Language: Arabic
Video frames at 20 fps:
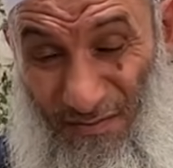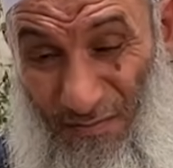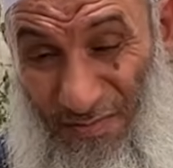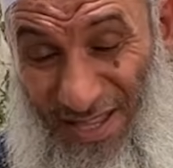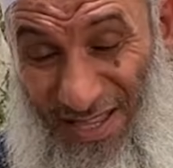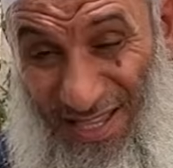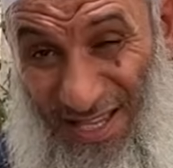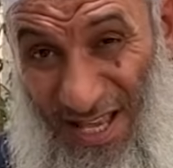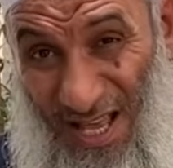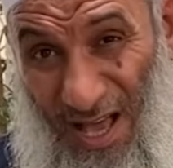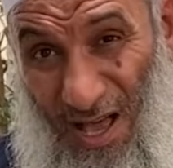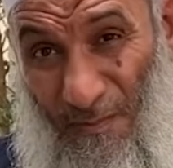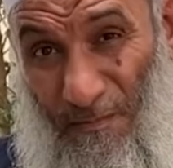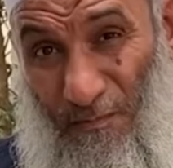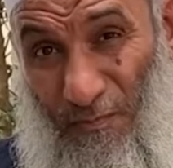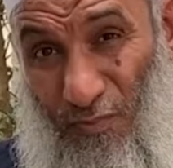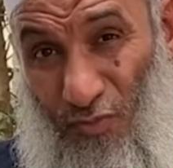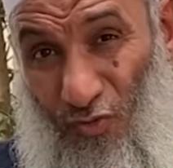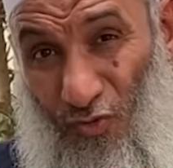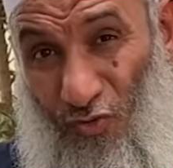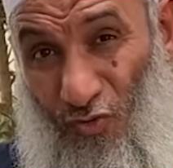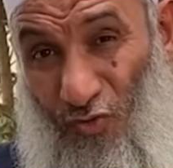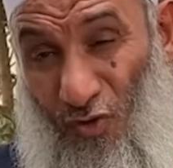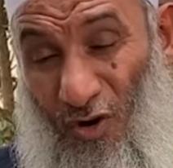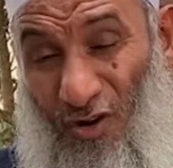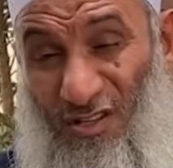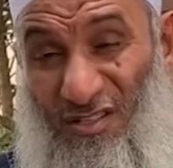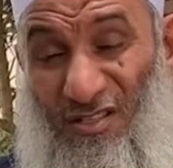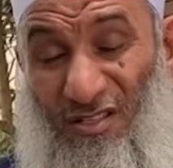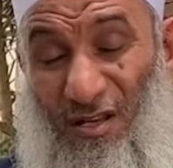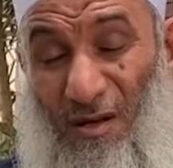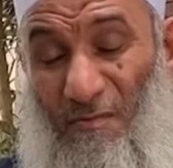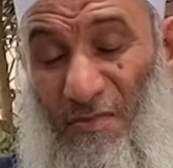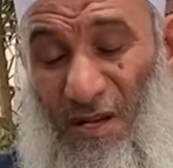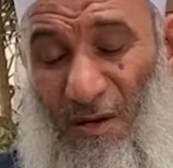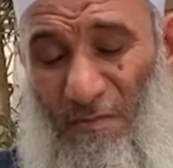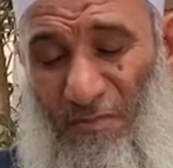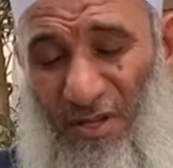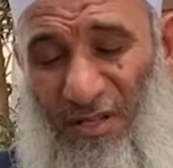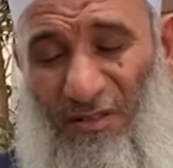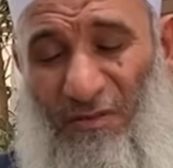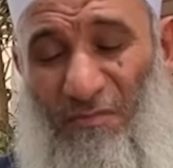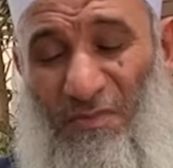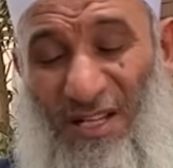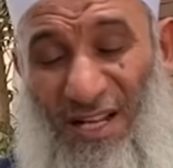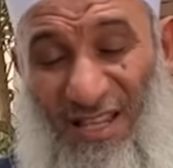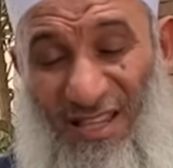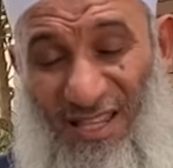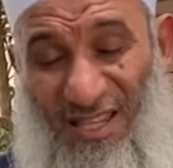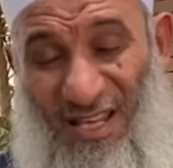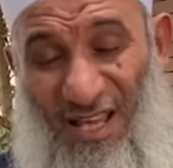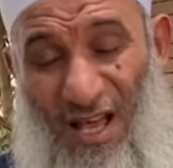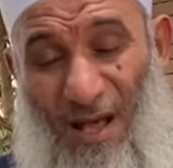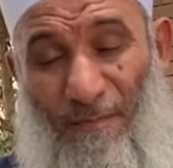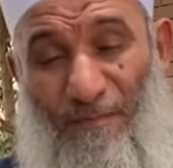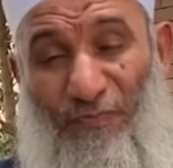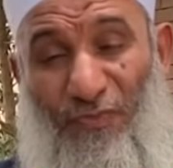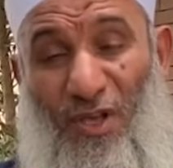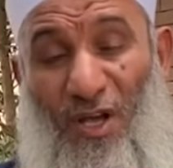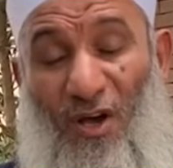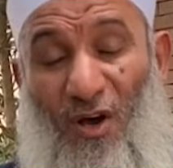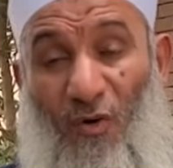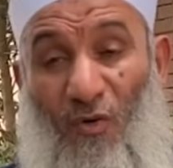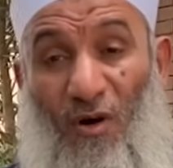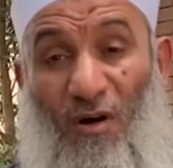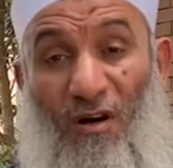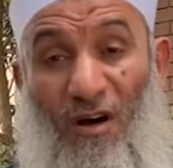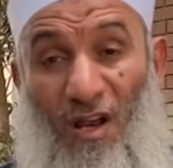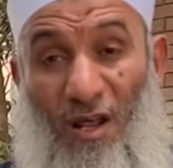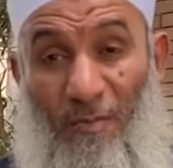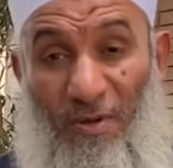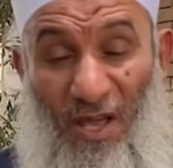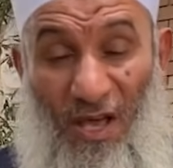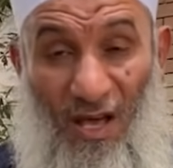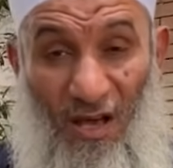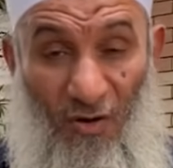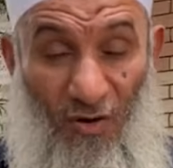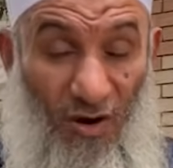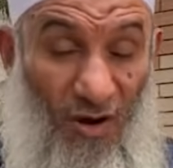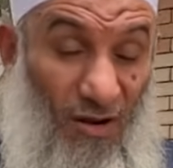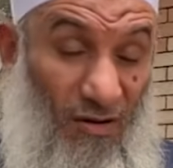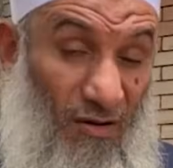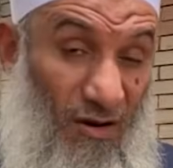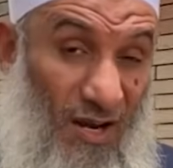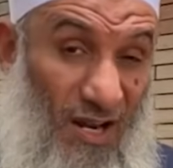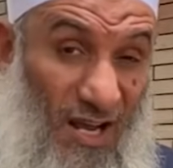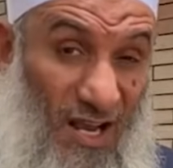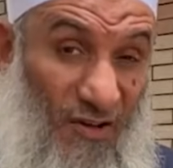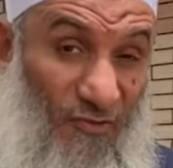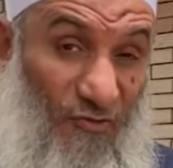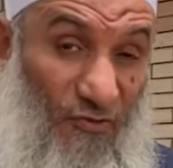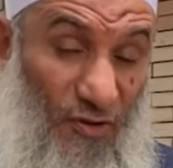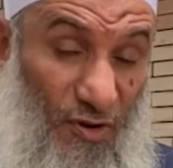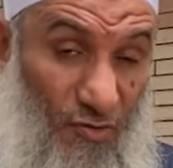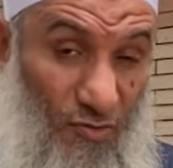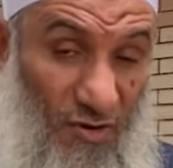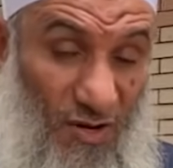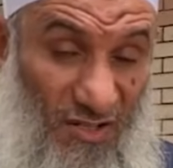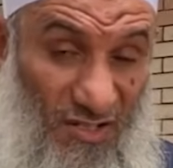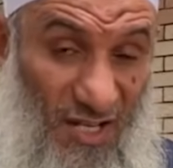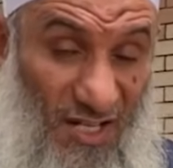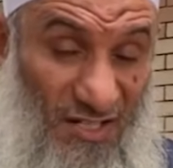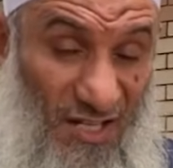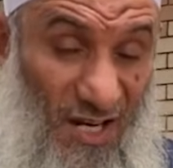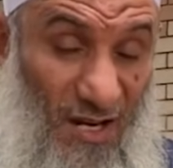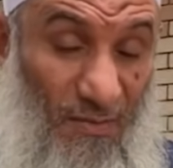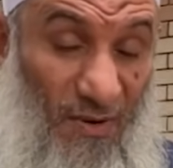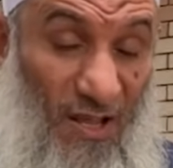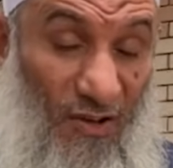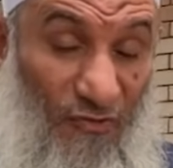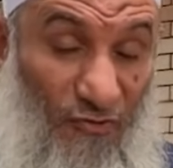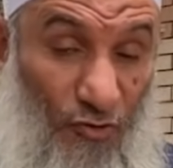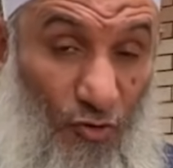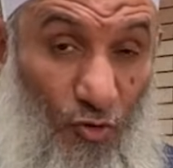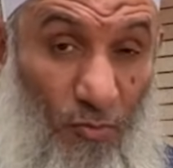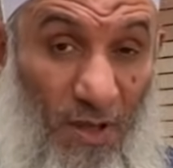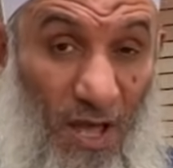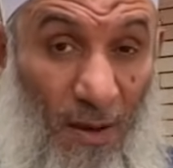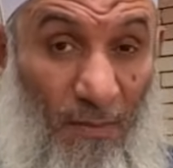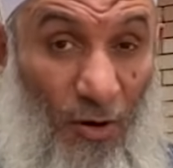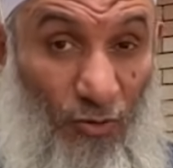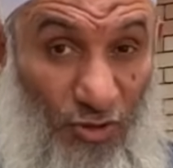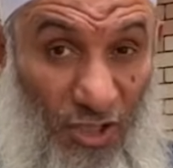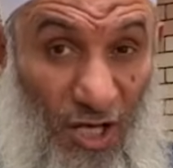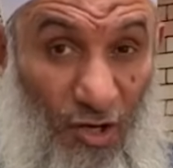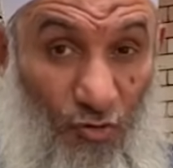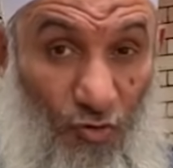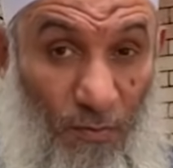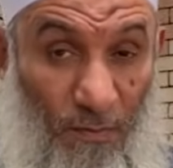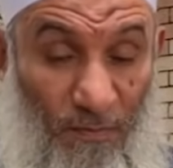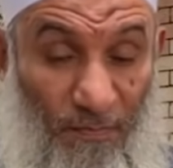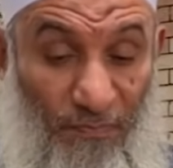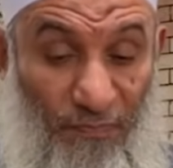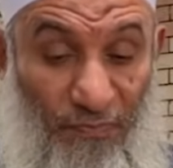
بالثياب ووصى بالبيض من الثياب وقال بها وقال كفنوا قال صلى الله عليه وسلم كفنوا بها موتاكم